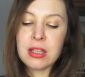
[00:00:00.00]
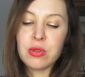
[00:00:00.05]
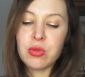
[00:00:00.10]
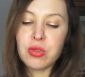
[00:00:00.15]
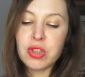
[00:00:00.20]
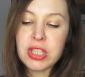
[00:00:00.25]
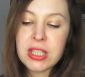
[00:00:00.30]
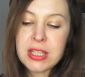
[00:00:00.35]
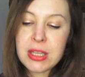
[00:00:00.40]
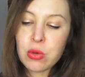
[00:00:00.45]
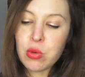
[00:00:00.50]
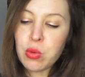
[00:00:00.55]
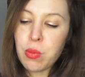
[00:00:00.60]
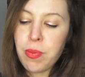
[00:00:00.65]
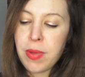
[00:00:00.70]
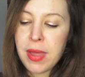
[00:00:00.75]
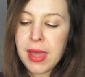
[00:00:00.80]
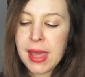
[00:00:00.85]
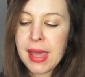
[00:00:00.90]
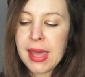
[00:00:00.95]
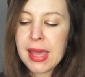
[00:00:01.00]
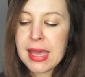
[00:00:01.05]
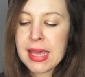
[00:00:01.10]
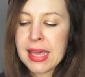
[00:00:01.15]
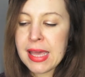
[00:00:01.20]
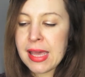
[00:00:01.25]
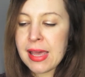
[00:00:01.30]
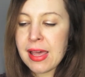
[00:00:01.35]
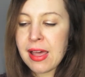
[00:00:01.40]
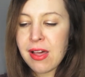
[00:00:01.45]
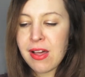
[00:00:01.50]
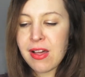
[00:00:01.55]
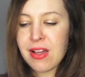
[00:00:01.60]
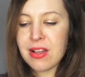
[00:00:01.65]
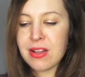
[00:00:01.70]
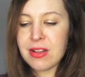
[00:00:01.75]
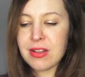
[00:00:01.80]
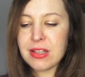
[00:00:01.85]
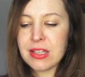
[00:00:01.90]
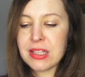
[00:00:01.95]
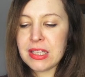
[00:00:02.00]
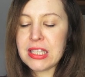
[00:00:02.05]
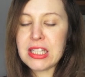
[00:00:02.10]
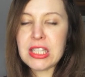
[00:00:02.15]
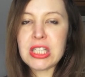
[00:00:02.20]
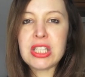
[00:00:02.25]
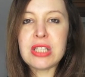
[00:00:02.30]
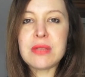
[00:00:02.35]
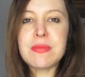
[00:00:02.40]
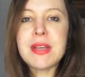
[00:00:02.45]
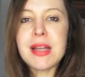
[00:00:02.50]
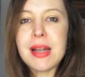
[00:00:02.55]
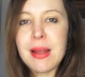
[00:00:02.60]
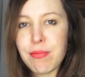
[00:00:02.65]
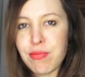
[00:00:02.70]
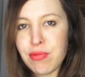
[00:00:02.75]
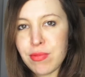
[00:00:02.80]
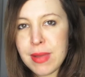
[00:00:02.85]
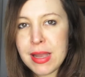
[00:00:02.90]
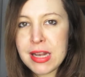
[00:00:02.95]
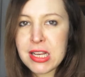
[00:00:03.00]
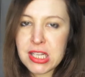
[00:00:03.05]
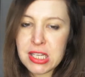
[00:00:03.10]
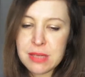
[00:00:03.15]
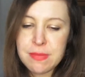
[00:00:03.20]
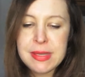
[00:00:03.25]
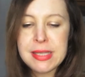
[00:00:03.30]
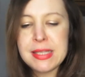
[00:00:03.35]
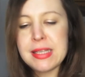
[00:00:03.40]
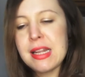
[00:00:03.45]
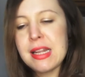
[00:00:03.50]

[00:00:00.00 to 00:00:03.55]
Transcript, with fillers: Donc j'ai découpé et, euh, et j'ai mis à la poubelle, et j'ai passé